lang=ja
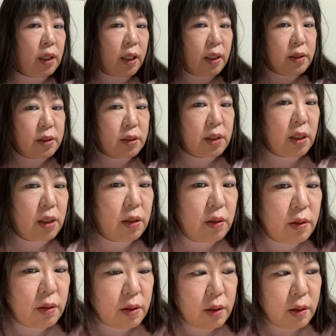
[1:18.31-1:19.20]
せ
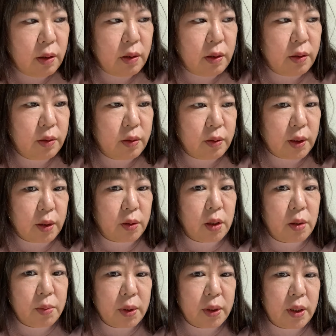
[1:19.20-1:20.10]
うんと例
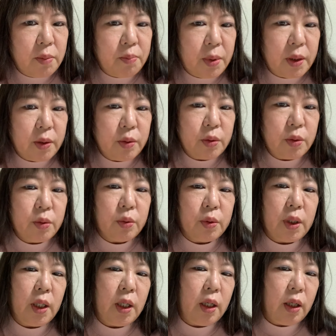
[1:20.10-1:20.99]
えば年配の人と
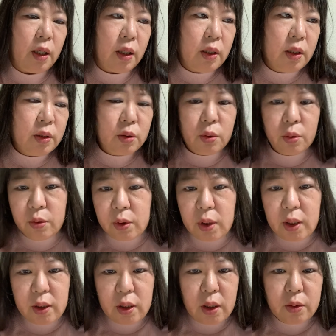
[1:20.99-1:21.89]
かどん
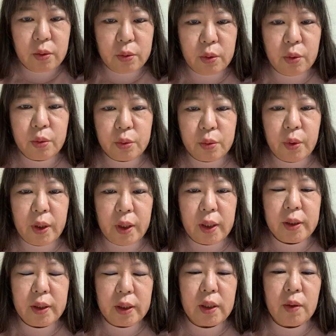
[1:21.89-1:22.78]
な洋服を
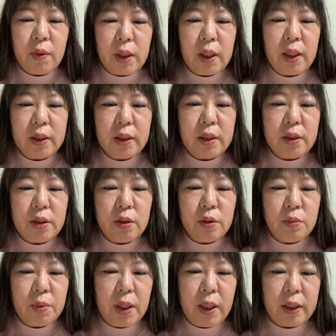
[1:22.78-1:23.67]
選んでいいかわからないって
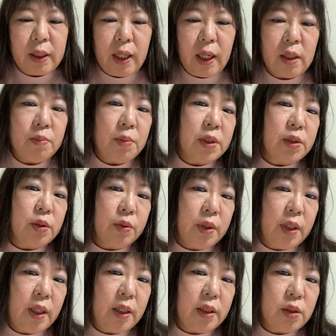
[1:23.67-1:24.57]
いう場合がありますよ
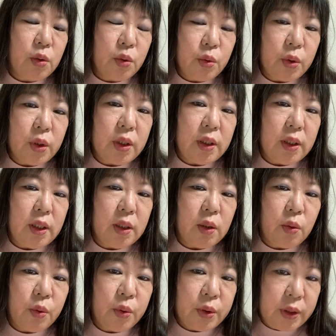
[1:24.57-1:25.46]
ねそういう時に
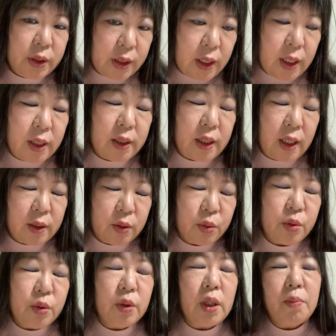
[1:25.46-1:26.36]
コーディネーターの
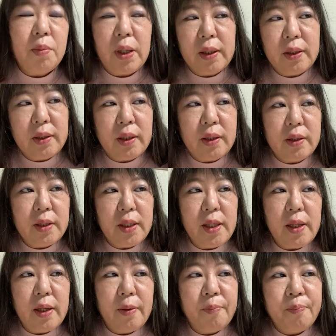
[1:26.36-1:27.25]
人が待ってい
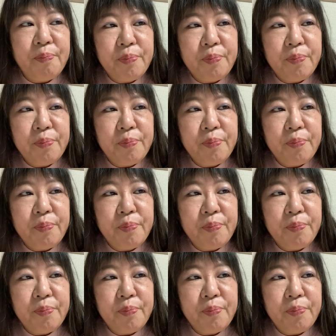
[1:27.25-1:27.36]
て